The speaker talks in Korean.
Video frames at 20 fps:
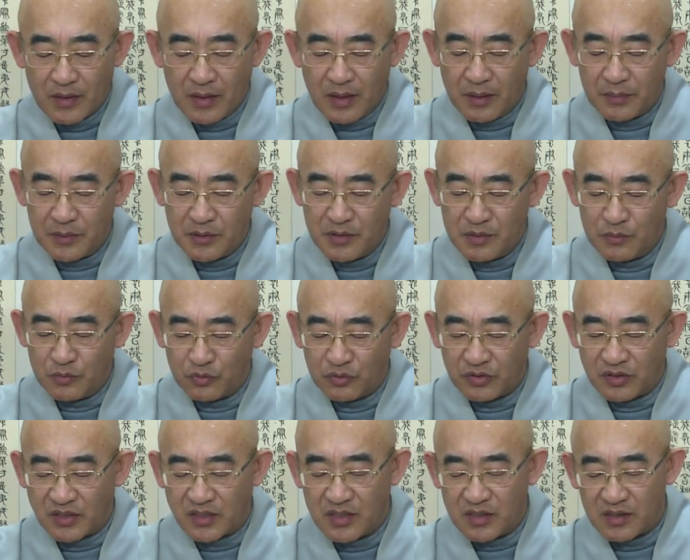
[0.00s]
아버님
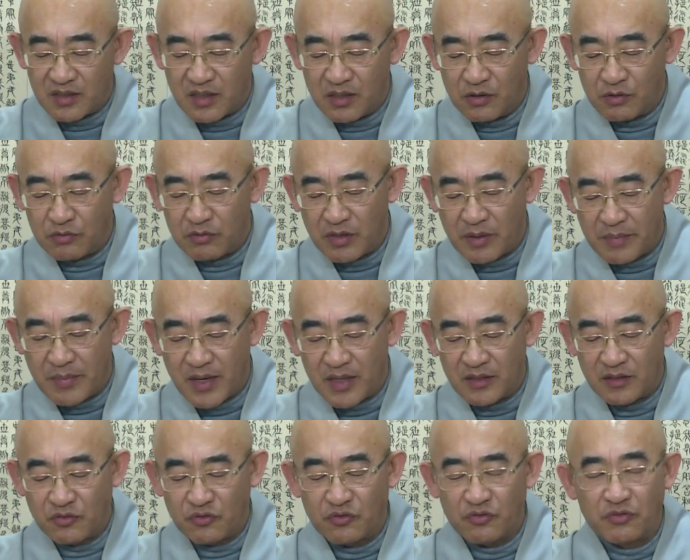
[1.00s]
웃으실 때 얼굴에
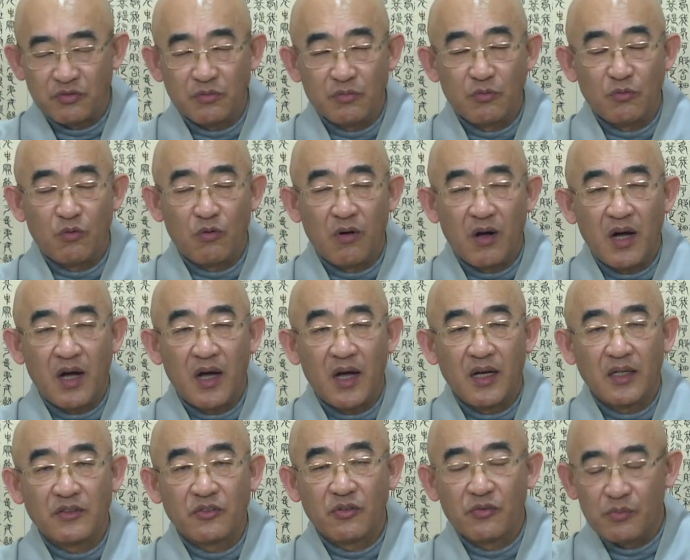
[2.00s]
많은
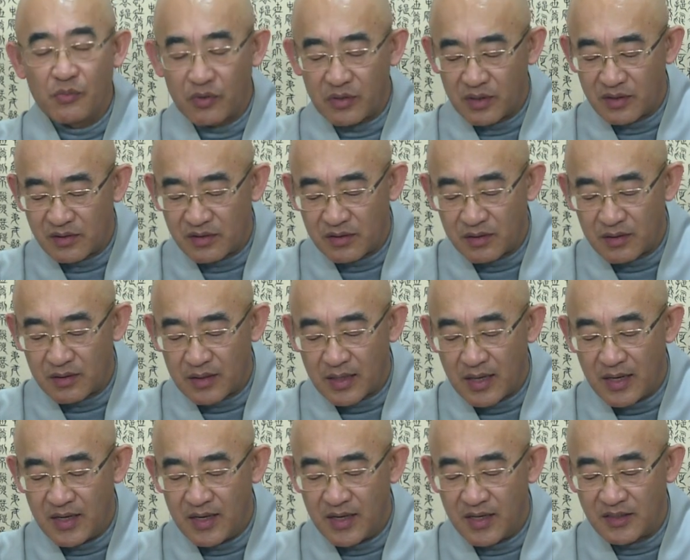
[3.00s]
주름과 손목에서
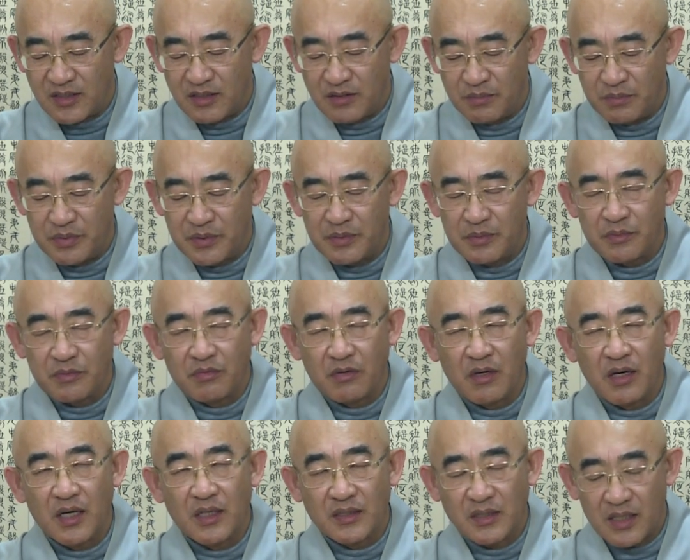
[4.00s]
갈라진
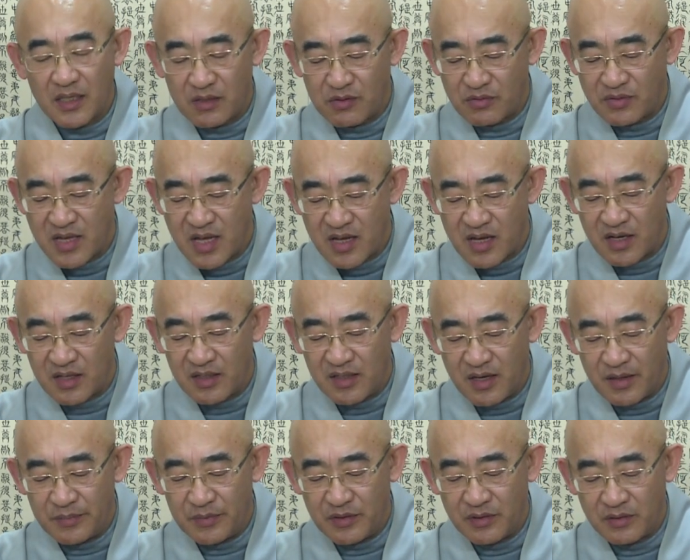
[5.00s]
피부가 자꾸 생각이
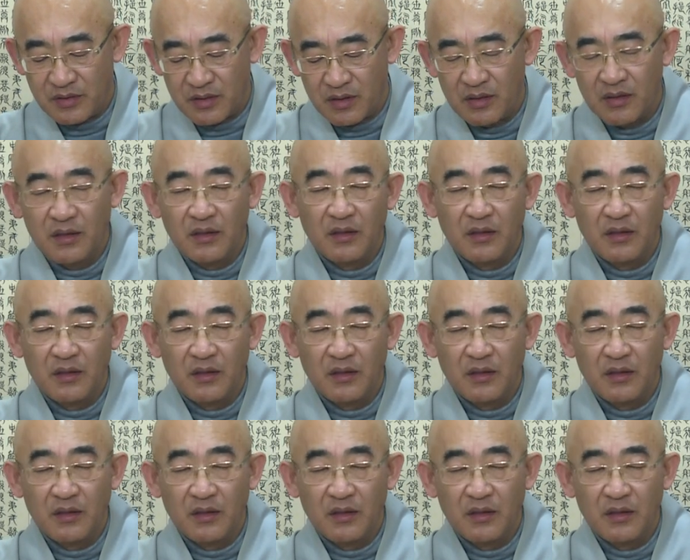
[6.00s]
나면서